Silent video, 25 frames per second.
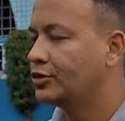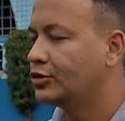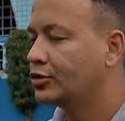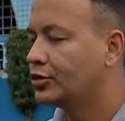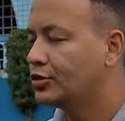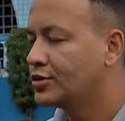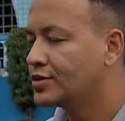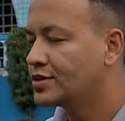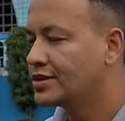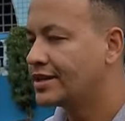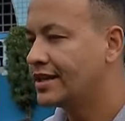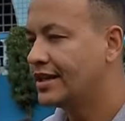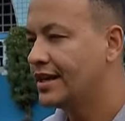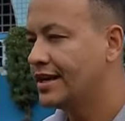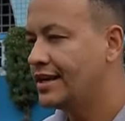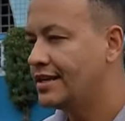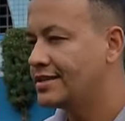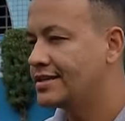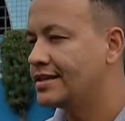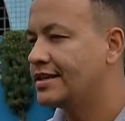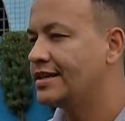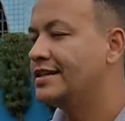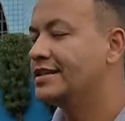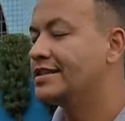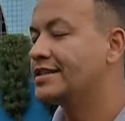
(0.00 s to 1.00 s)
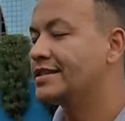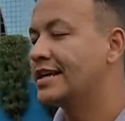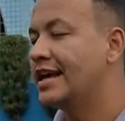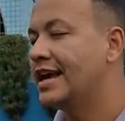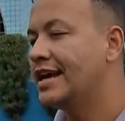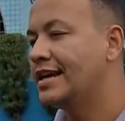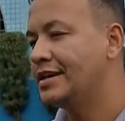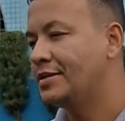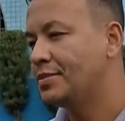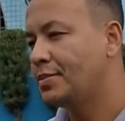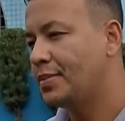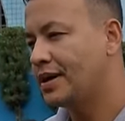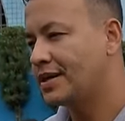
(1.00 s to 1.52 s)
Todos aqueles que
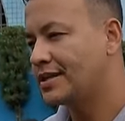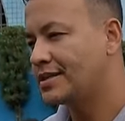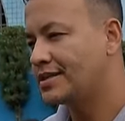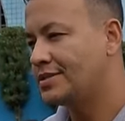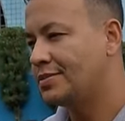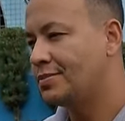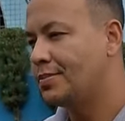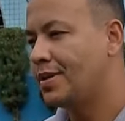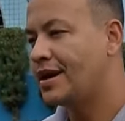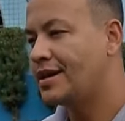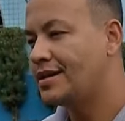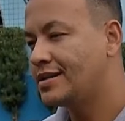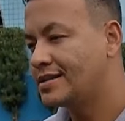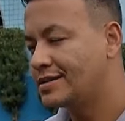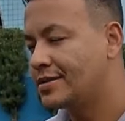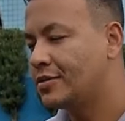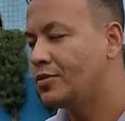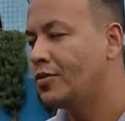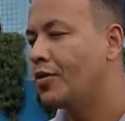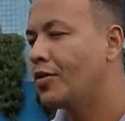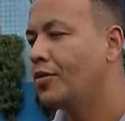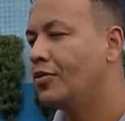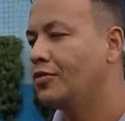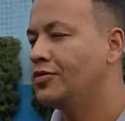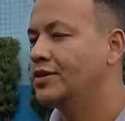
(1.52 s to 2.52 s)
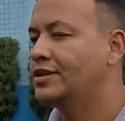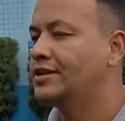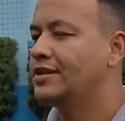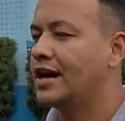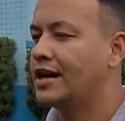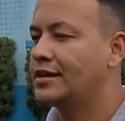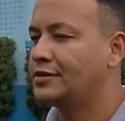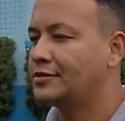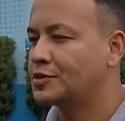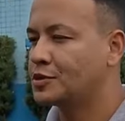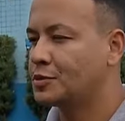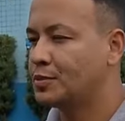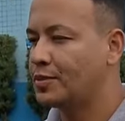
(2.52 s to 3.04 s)
quiserem participar estão
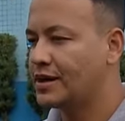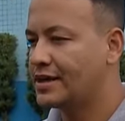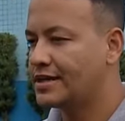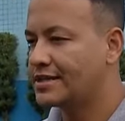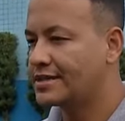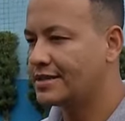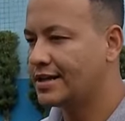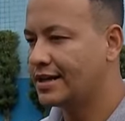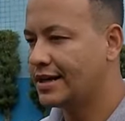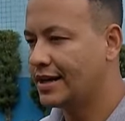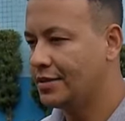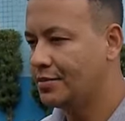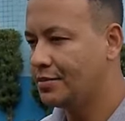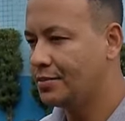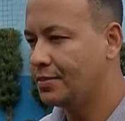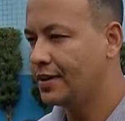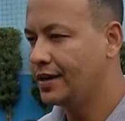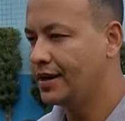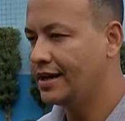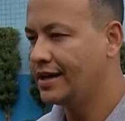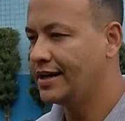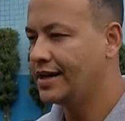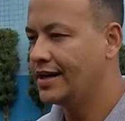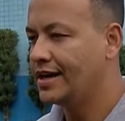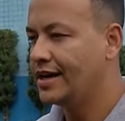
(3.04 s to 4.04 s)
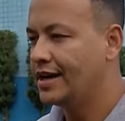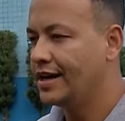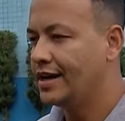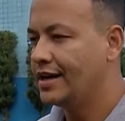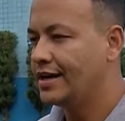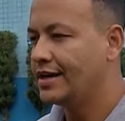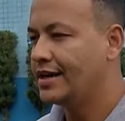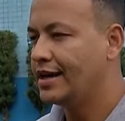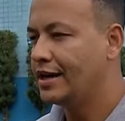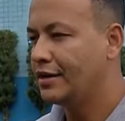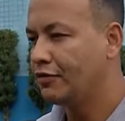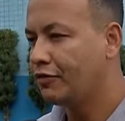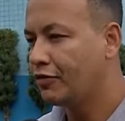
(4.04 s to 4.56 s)
convidados para esta campanha,
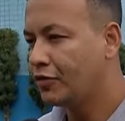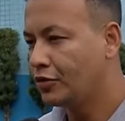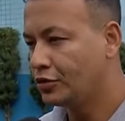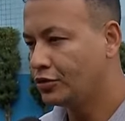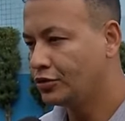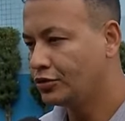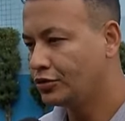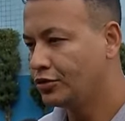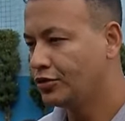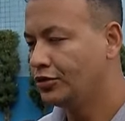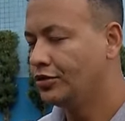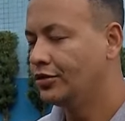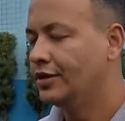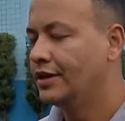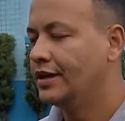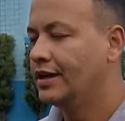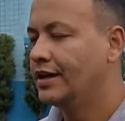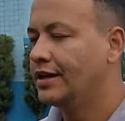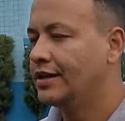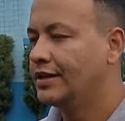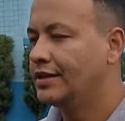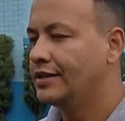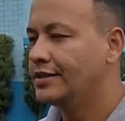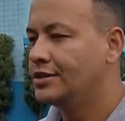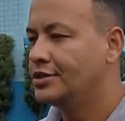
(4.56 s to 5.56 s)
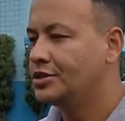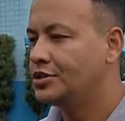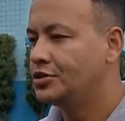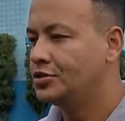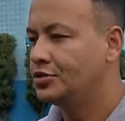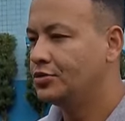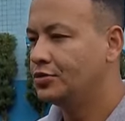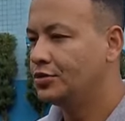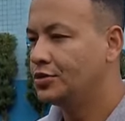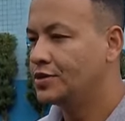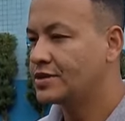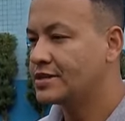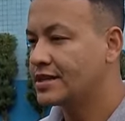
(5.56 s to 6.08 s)
que é fruto de
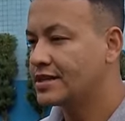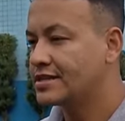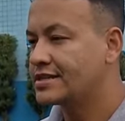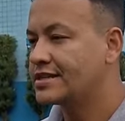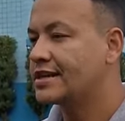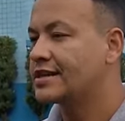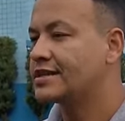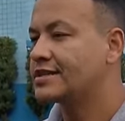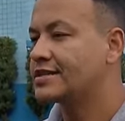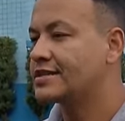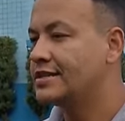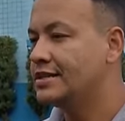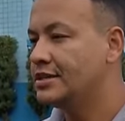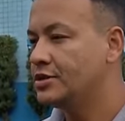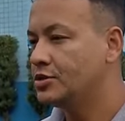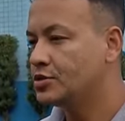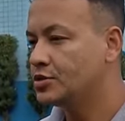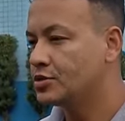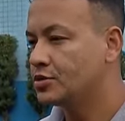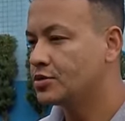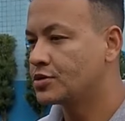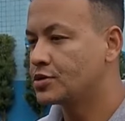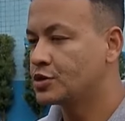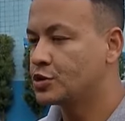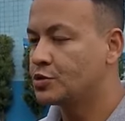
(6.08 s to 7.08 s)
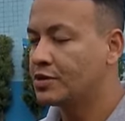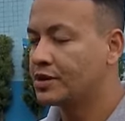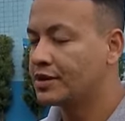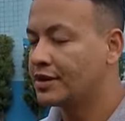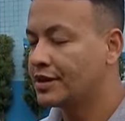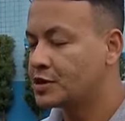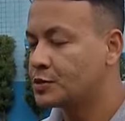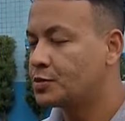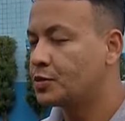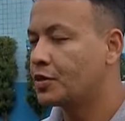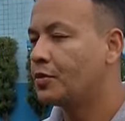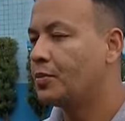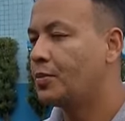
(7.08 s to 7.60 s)
um dos exercícios de uma
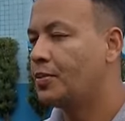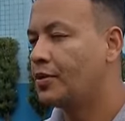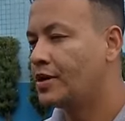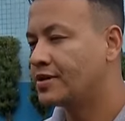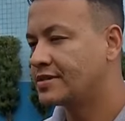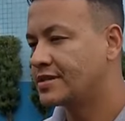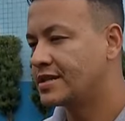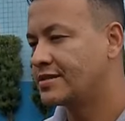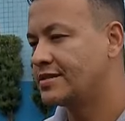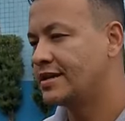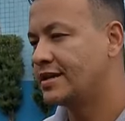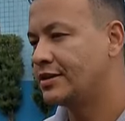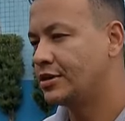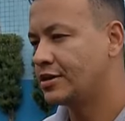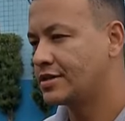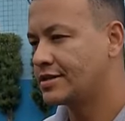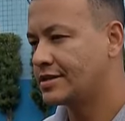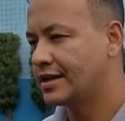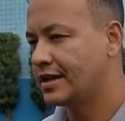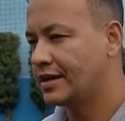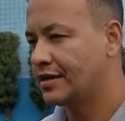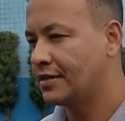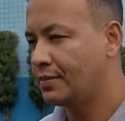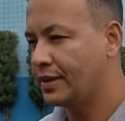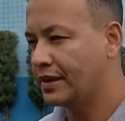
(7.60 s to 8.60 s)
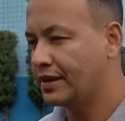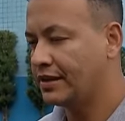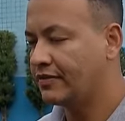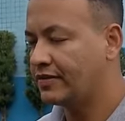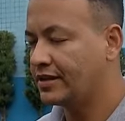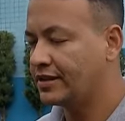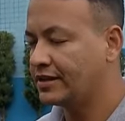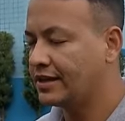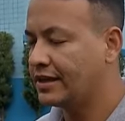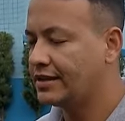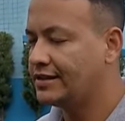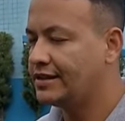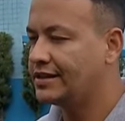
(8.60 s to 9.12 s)
das propostas da nossa campanha da
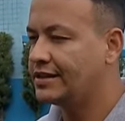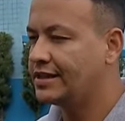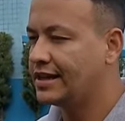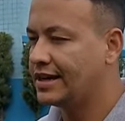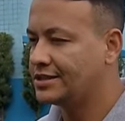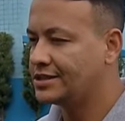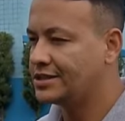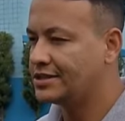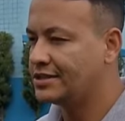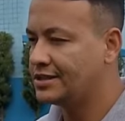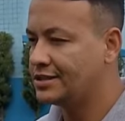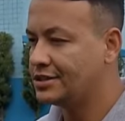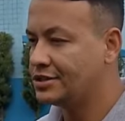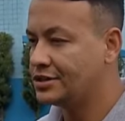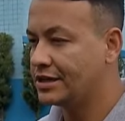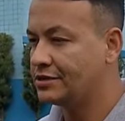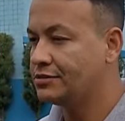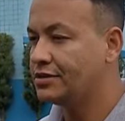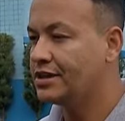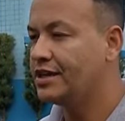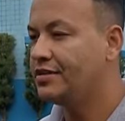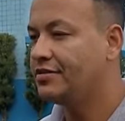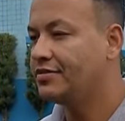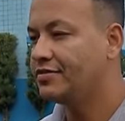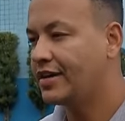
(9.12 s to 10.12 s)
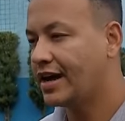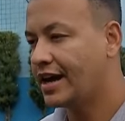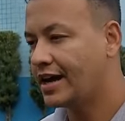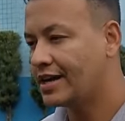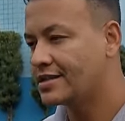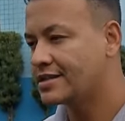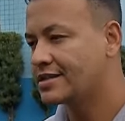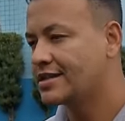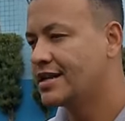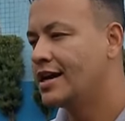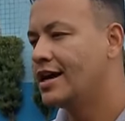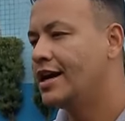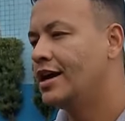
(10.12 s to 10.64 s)
fraternidade deste ano, que
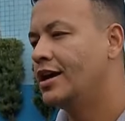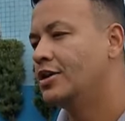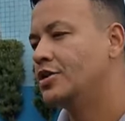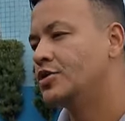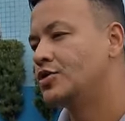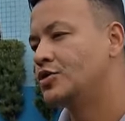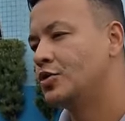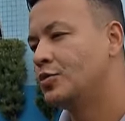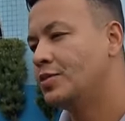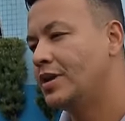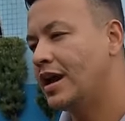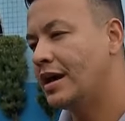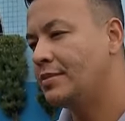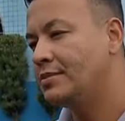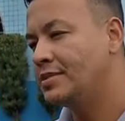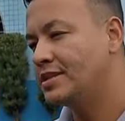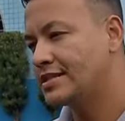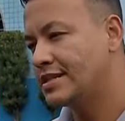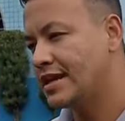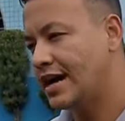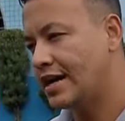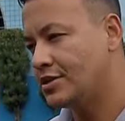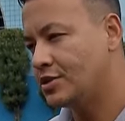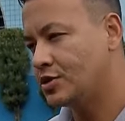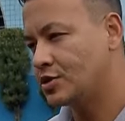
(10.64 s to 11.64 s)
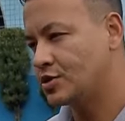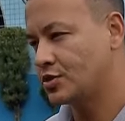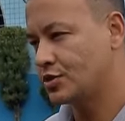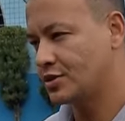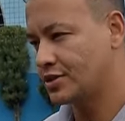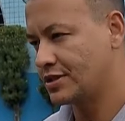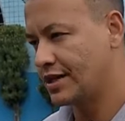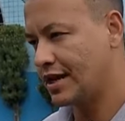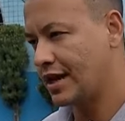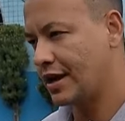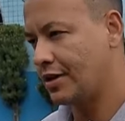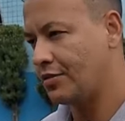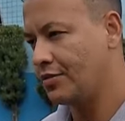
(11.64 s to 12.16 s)
versa sobre a amizade
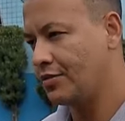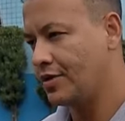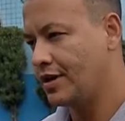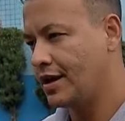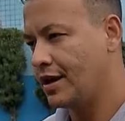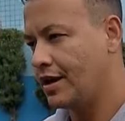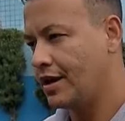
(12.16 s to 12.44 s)
social,